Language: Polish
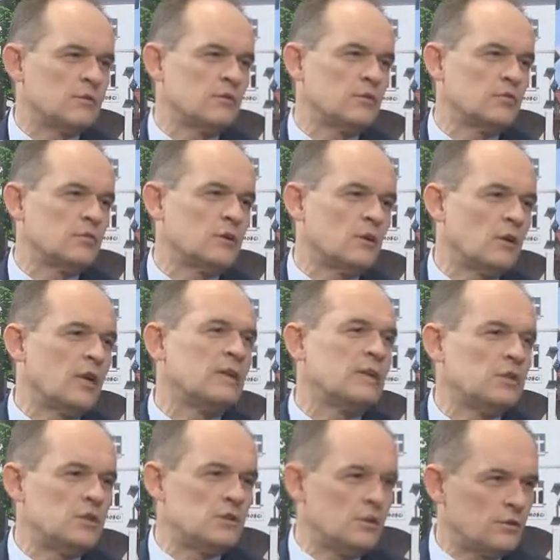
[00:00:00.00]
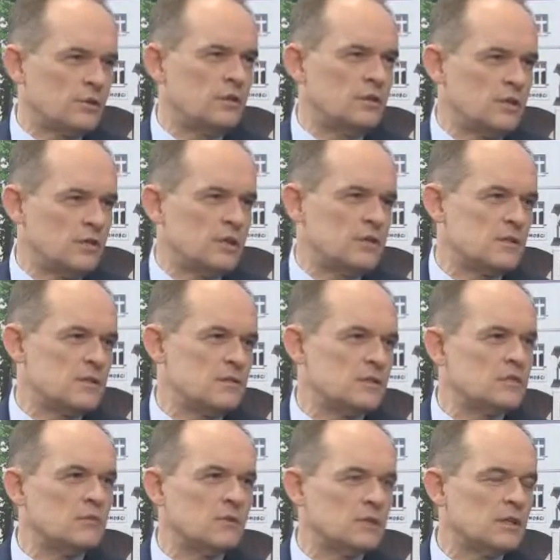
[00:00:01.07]
to szły kolejne dziesiątki tysięcy
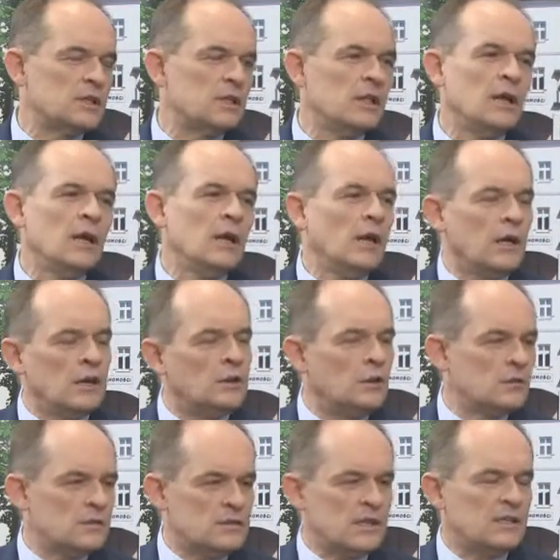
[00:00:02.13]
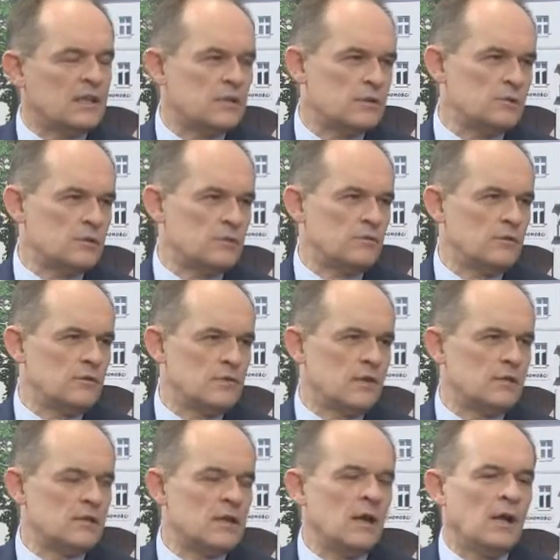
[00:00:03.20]
złotych i to zatraciło swój
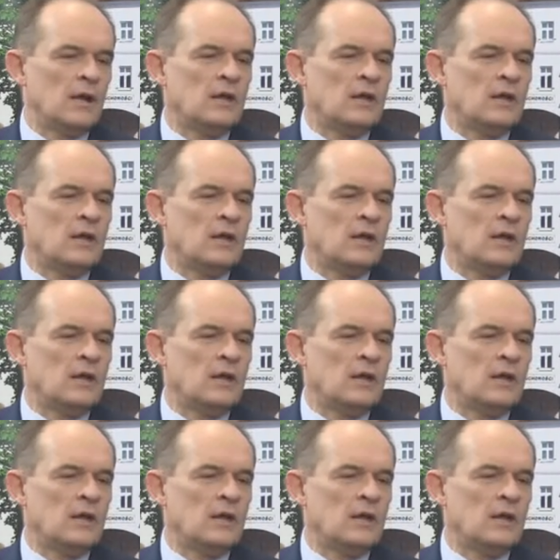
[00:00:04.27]
sens.